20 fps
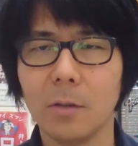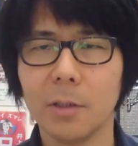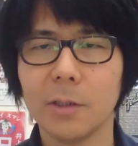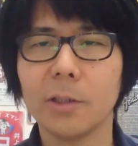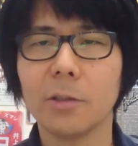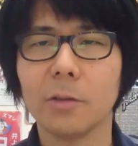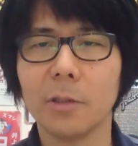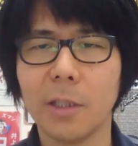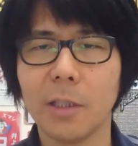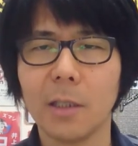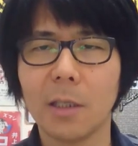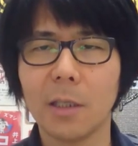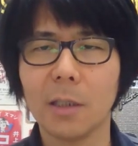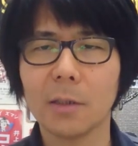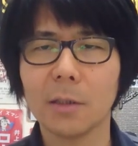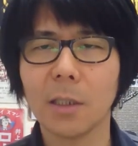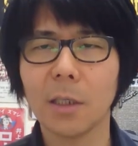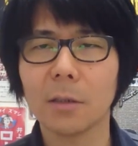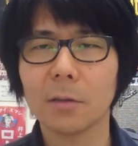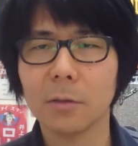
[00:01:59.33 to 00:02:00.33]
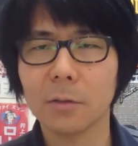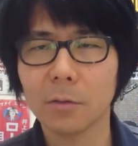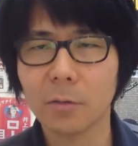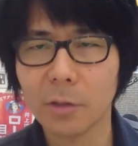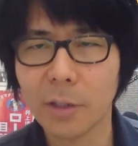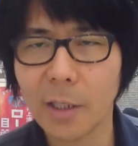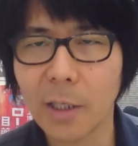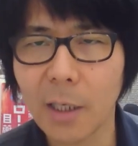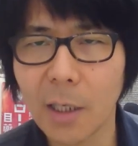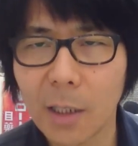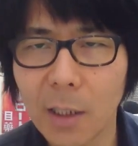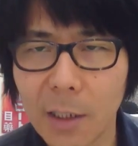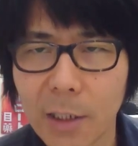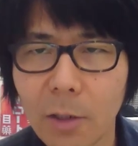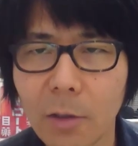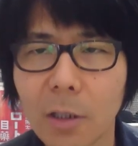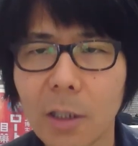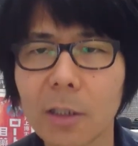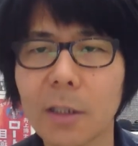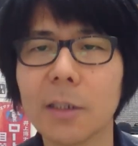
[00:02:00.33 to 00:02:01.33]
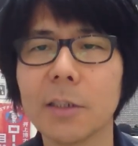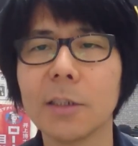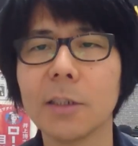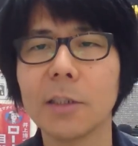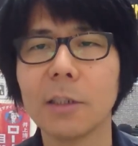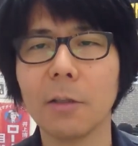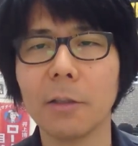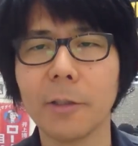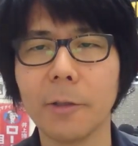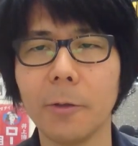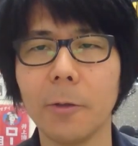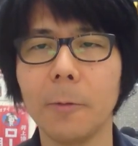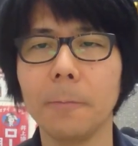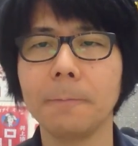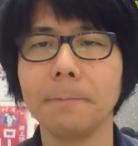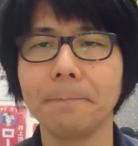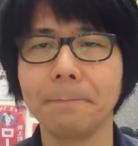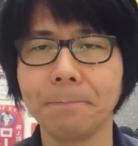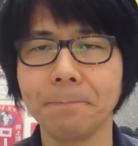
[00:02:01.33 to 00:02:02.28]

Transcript: 一応ね浅川君とねいろいろ話したわけよ。